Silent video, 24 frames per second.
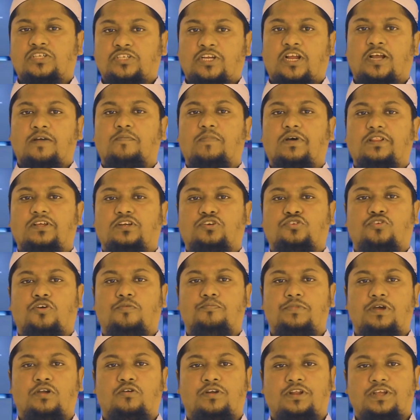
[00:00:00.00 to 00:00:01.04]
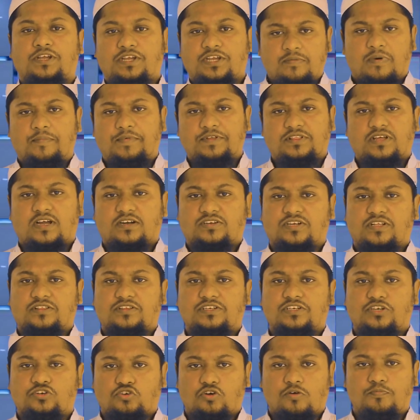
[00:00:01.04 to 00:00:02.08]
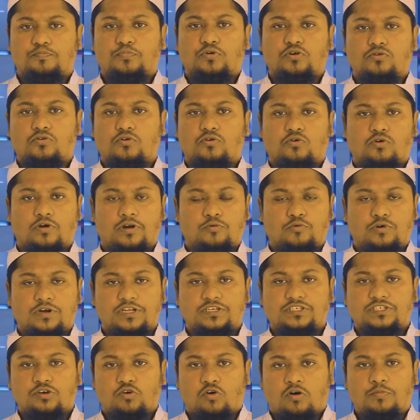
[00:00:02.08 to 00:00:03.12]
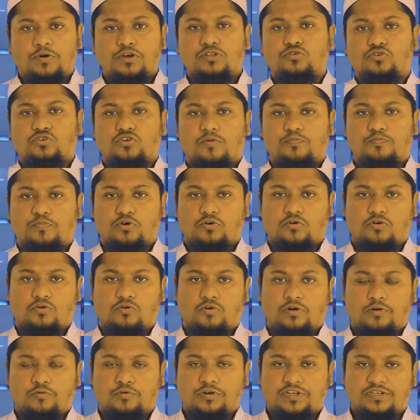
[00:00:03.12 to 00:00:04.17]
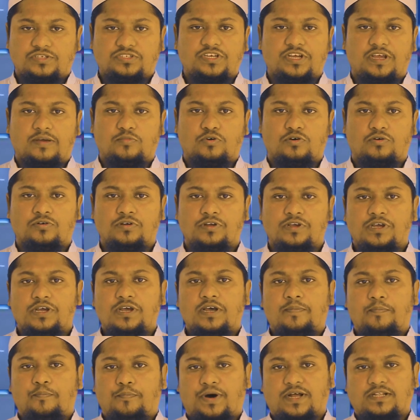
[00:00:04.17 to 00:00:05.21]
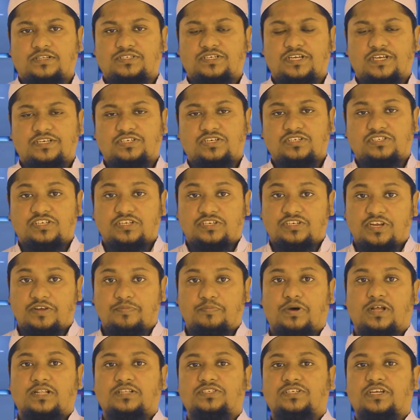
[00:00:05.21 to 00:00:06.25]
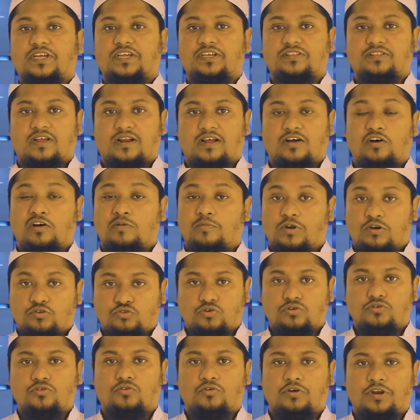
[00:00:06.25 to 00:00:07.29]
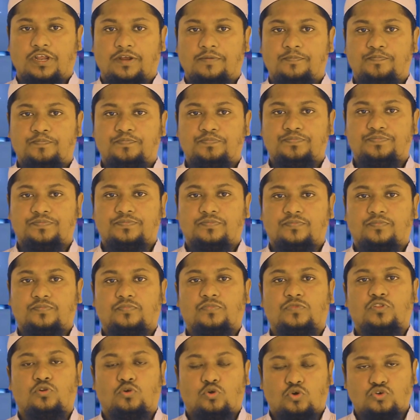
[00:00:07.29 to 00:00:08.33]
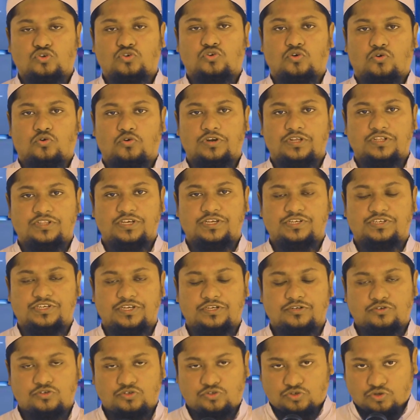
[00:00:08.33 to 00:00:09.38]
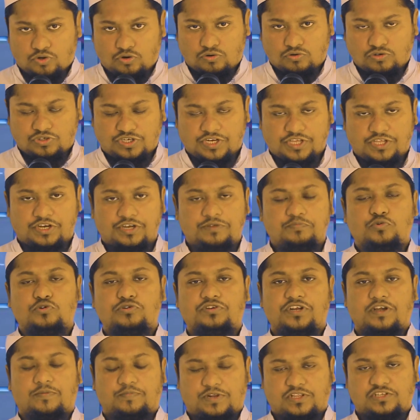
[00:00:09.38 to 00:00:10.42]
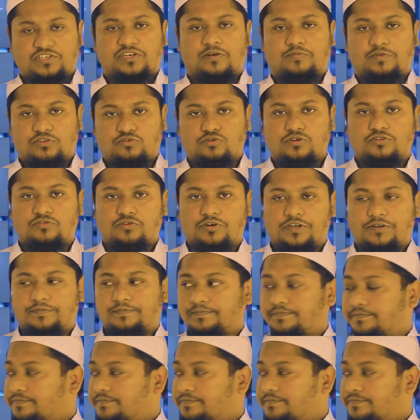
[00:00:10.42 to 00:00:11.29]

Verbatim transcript: সাংবাদিক সম্মেলনে কিভাবে তার সাথে যে সম্পর্ক গড়ে উঠেছে অবৈধ সম্পর্ক গড়ে উঠেছে এবং বাচ্চা এসেছে সেই বাচ্চাকে তারা অবেরসন করে নষ্ট করে দিয়েছে চলুন সেই রিপোর্টটি আপনাদের সামনে তুলে ধরি